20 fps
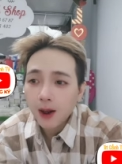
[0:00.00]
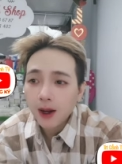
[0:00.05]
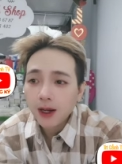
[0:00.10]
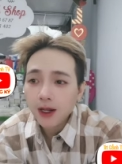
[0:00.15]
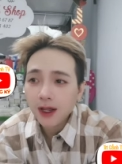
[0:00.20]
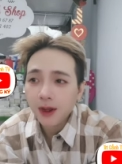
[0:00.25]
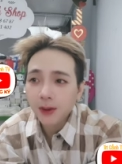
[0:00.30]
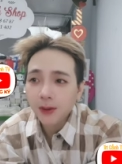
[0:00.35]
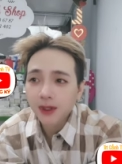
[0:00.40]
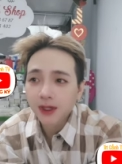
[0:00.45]
có
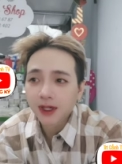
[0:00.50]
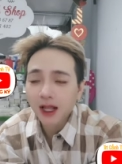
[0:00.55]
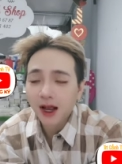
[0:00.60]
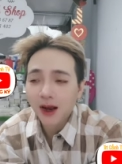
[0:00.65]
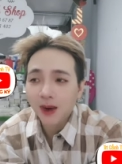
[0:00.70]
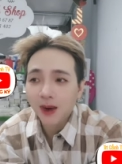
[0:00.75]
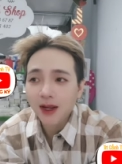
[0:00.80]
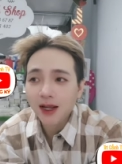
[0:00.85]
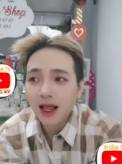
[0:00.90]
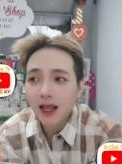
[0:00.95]
nhiều người
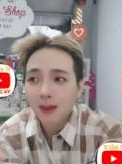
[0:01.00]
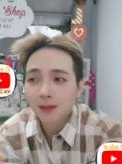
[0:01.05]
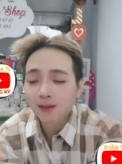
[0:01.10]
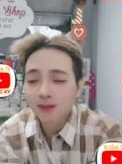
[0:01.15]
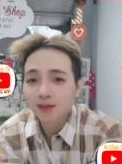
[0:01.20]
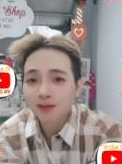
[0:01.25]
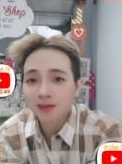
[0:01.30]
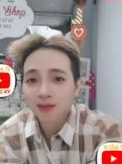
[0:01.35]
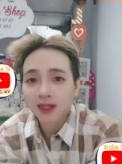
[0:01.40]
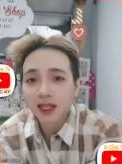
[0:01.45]
hỏi là
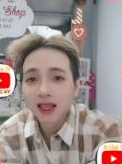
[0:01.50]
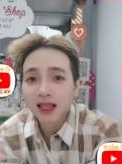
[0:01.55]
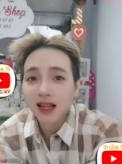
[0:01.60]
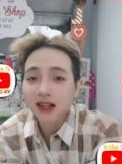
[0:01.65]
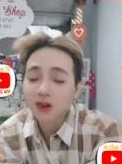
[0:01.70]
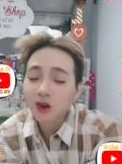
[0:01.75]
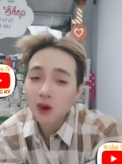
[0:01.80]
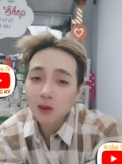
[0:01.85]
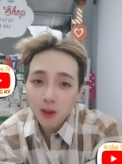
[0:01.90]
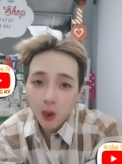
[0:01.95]
chí
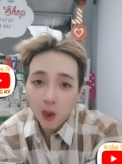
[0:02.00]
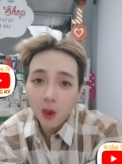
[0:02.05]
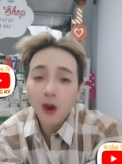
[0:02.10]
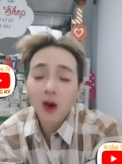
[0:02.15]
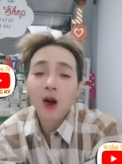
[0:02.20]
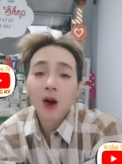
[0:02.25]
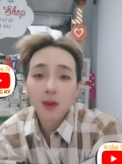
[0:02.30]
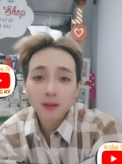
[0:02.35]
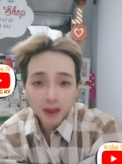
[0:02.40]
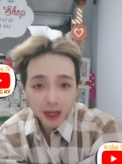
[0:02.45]
cảnh có
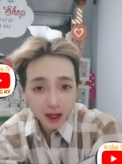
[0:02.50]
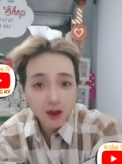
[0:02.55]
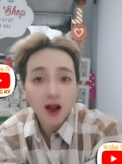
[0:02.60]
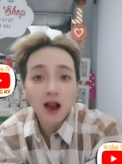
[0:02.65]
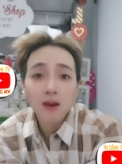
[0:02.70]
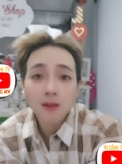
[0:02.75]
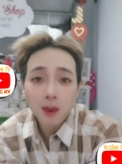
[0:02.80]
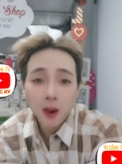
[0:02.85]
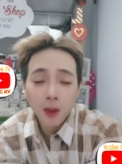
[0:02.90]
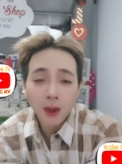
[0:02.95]
buồn không thì
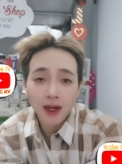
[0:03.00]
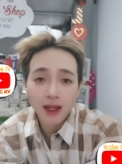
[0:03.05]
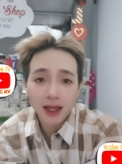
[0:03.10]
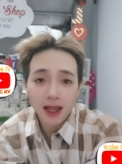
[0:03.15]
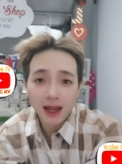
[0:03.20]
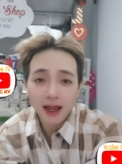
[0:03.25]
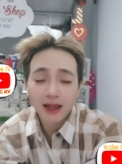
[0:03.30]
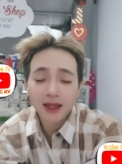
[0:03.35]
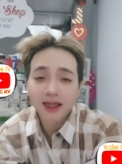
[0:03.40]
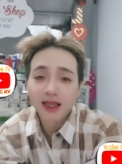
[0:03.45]
có buồn
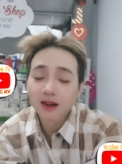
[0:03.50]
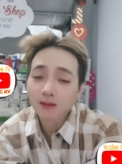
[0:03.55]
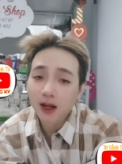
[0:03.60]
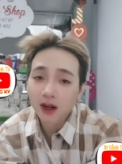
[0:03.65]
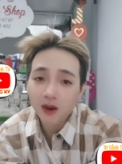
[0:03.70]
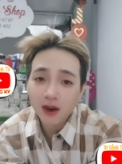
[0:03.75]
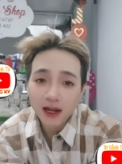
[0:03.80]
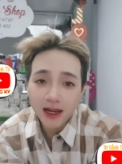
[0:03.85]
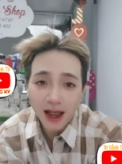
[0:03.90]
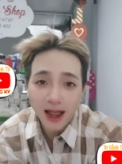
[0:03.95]
nha nhưng
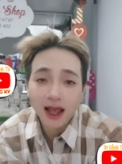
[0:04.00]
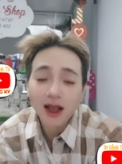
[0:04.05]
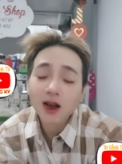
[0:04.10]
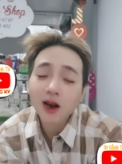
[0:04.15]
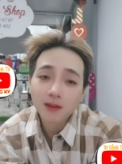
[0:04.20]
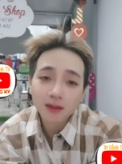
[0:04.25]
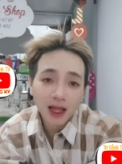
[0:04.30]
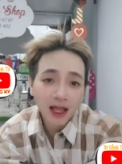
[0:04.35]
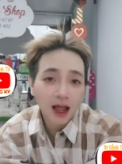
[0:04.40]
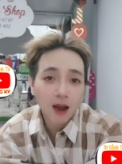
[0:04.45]
mà có nản
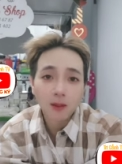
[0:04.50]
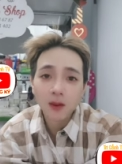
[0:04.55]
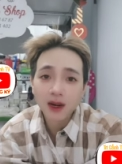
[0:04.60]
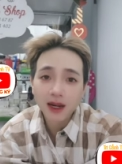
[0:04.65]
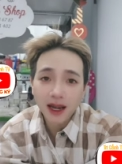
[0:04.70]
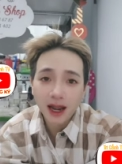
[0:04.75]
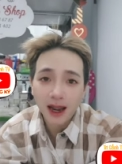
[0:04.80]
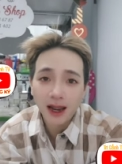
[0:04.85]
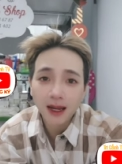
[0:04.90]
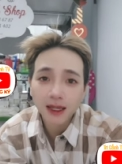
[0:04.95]
không thì không
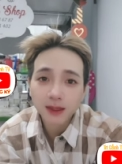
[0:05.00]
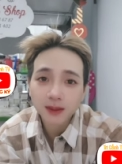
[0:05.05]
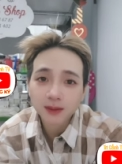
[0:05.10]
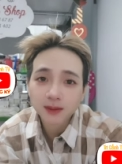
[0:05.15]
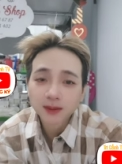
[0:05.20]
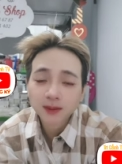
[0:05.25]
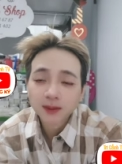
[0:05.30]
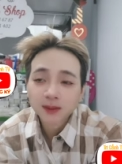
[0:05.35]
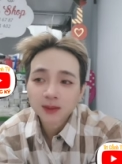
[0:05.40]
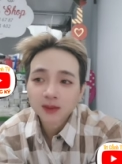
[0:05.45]
có nản
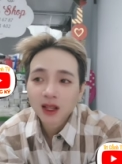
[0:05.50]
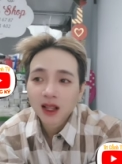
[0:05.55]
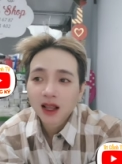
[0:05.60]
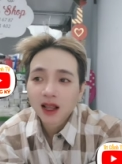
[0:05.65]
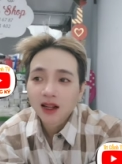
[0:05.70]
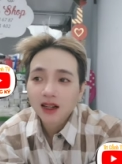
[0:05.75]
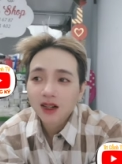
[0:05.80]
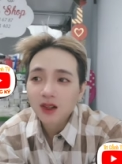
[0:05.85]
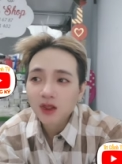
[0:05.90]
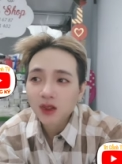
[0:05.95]

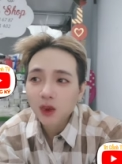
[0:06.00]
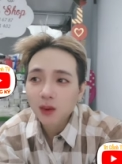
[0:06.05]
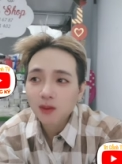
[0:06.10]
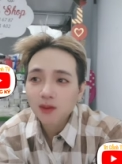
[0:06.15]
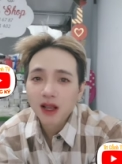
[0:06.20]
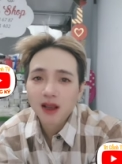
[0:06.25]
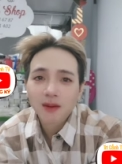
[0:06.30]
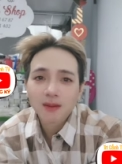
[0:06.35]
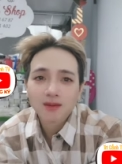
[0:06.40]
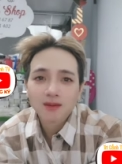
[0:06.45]
nói
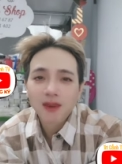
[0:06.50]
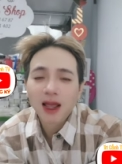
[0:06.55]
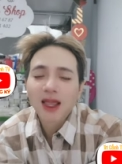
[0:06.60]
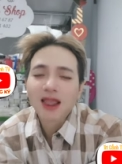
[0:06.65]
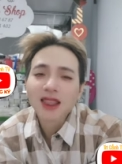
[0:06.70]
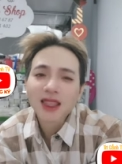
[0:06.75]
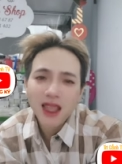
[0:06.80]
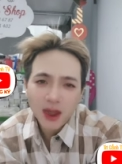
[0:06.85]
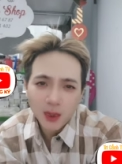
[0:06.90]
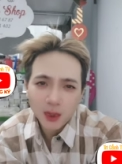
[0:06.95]
chung
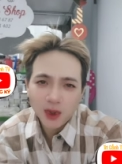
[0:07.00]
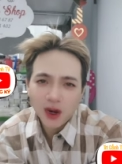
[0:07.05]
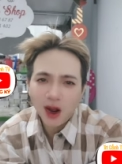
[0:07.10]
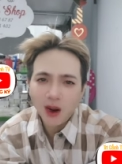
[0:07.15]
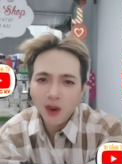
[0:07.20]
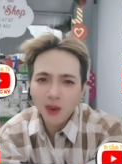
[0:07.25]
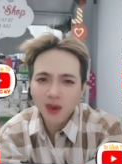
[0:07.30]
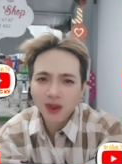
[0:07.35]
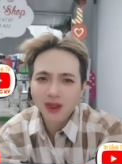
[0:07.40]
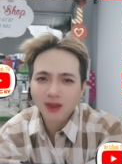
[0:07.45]
bị nhiều
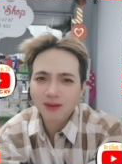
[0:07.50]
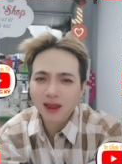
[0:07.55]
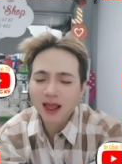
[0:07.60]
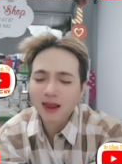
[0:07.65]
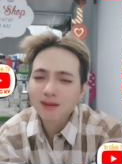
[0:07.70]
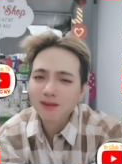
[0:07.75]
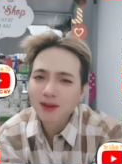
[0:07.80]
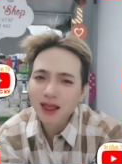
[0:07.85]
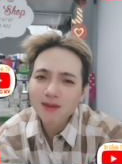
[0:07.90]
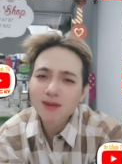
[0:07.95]
rồi
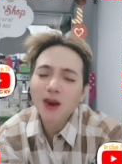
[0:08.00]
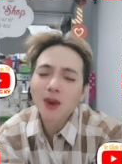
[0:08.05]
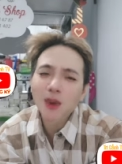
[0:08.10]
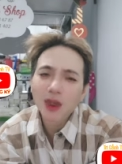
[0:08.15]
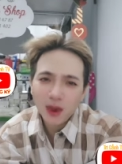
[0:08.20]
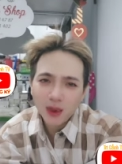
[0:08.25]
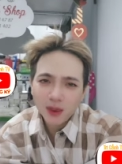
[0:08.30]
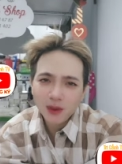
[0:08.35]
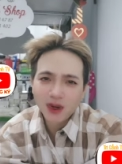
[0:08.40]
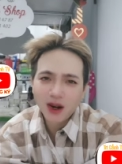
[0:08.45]
bị biết bao
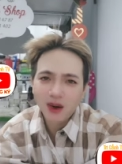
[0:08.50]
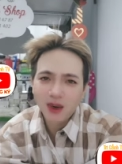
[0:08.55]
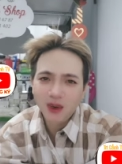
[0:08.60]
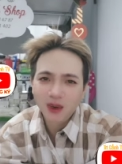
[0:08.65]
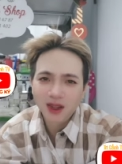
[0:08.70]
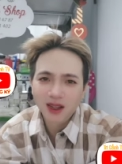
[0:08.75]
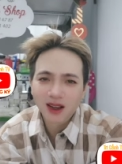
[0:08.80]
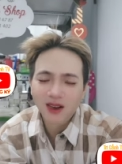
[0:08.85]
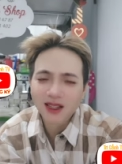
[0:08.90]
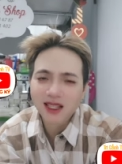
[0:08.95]
nhiêu
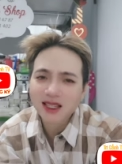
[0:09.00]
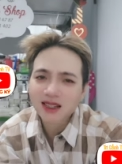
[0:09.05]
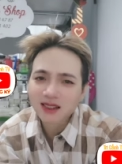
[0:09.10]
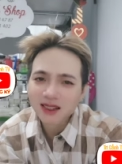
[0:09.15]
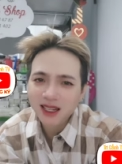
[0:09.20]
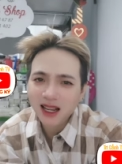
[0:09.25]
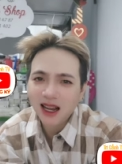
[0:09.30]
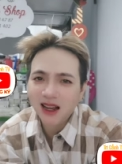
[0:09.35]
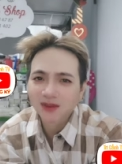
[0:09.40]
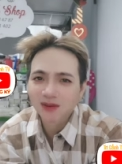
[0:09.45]
rồi hồi
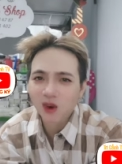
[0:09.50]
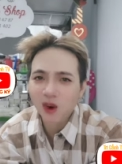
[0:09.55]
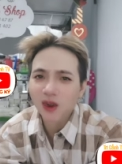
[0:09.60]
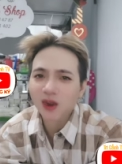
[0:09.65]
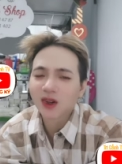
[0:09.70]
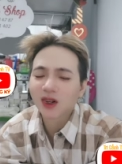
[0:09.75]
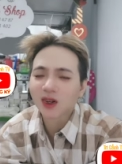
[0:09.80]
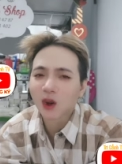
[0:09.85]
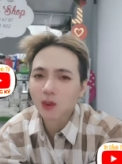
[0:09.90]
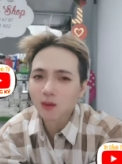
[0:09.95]
xưa giờ
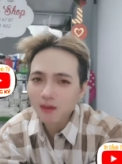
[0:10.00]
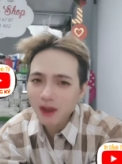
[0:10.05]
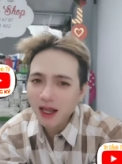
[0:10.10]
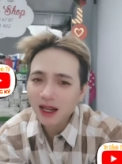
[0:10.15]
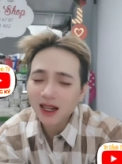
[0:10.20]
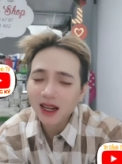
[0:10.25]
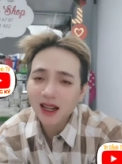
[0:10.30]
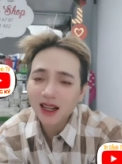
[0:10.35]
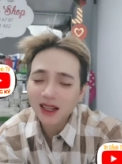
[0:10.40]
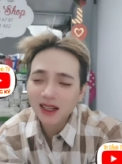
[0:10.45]
mọi người cũng
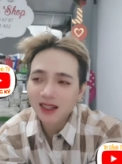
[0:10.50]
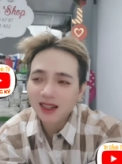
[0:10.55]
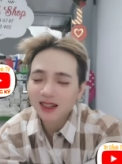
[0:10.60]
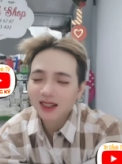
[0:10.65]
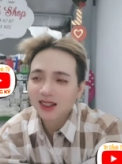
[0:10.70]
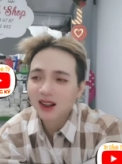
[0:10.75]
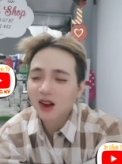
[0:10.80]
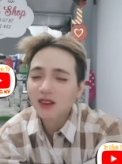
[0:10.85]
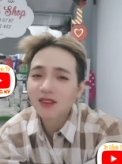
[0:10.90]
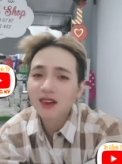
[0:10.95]
biết rồi đó
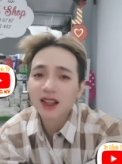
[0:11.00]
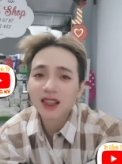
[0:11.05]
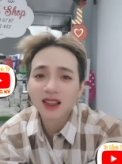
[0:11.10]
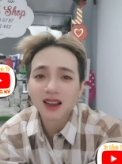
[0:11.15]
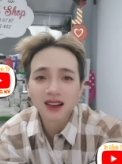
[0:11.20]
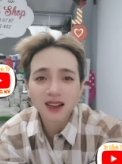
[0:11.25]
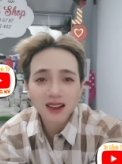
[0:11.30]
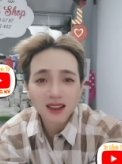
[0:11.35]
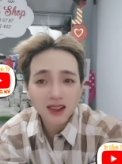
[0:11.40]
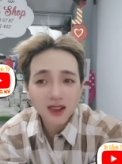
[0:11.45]
đối với
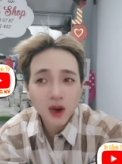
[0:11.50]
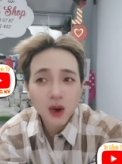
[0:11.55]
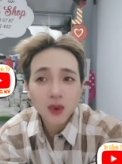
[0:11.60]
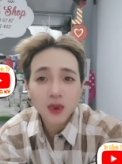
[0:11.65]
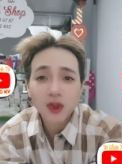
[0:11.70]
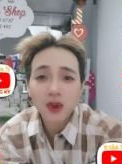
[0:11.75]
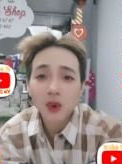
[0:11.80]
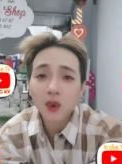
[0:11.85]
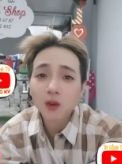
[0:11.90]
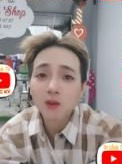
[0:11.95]
những
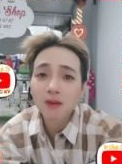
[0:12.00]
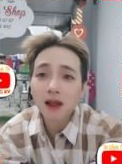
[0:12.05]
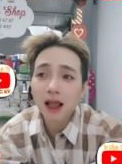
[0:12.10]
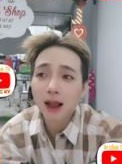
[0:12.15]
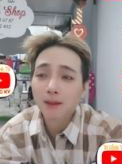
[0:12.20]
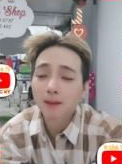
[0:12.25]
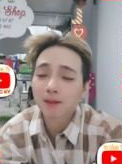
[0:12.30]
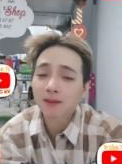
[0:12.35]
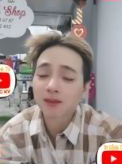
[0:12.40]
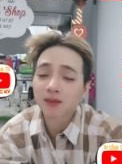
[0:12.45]
cô chú
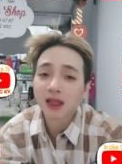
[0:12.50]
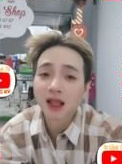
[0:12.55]
mà